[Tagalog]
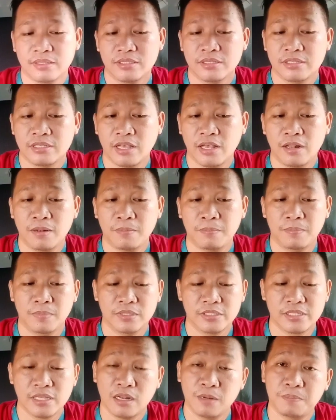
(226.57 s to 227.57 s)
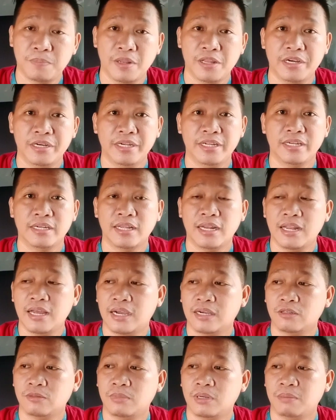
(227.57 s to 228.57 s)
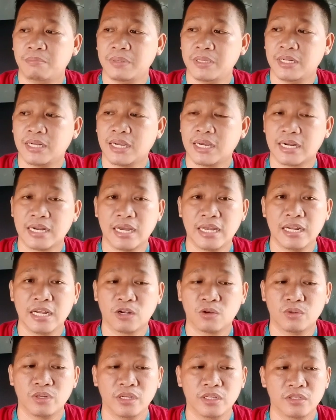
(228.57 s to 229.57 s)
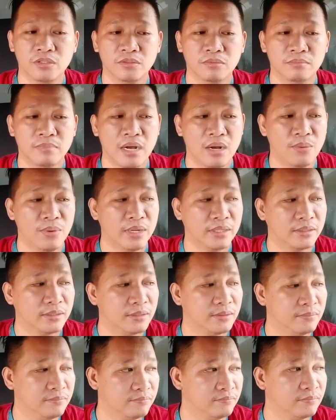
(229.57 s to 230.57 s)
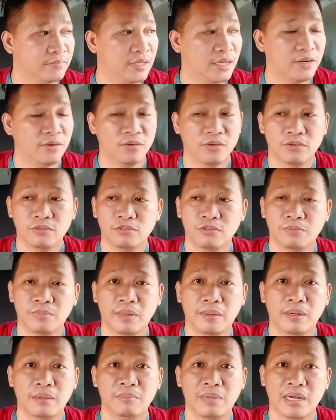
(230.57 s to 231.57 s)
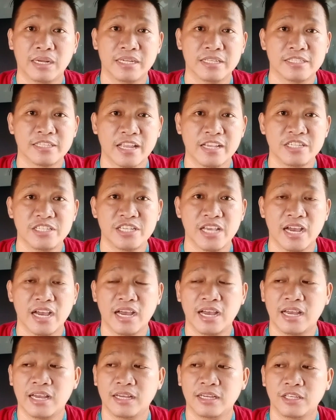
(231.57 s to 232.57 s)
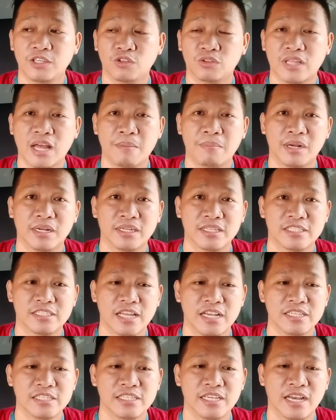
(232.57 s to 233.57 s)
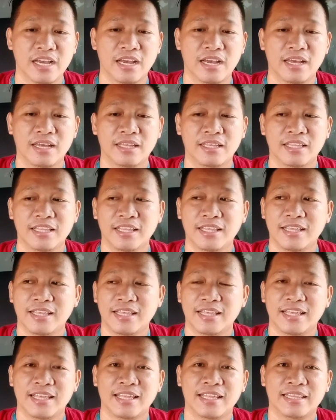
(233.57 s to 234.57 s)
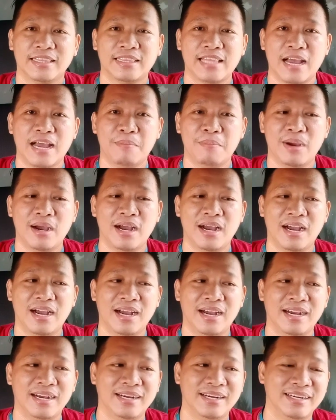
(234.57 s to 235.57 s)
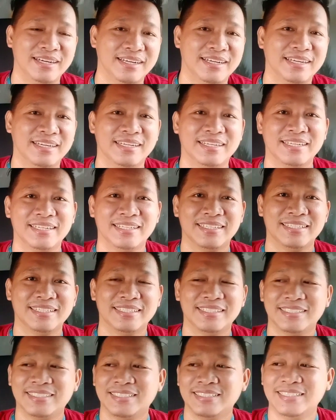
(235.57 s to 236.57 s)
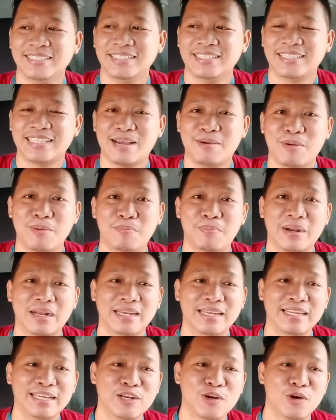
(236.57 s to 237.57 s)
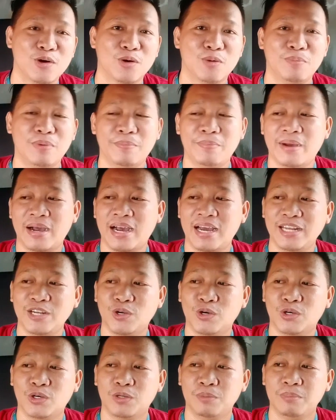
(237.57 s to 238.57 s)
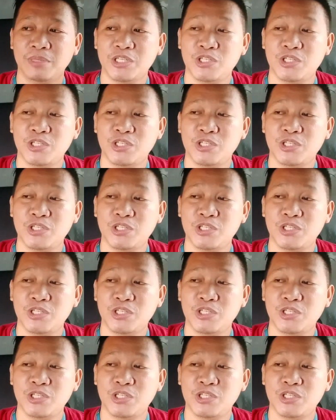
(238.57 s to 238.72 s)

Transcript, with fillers: Self, self-learning na lang. Kumbaga, pinag-aralan ko din yung bawat, ano, kung ang mga distansya, yung tamang distansya, tamang tamang pagliko kung paano.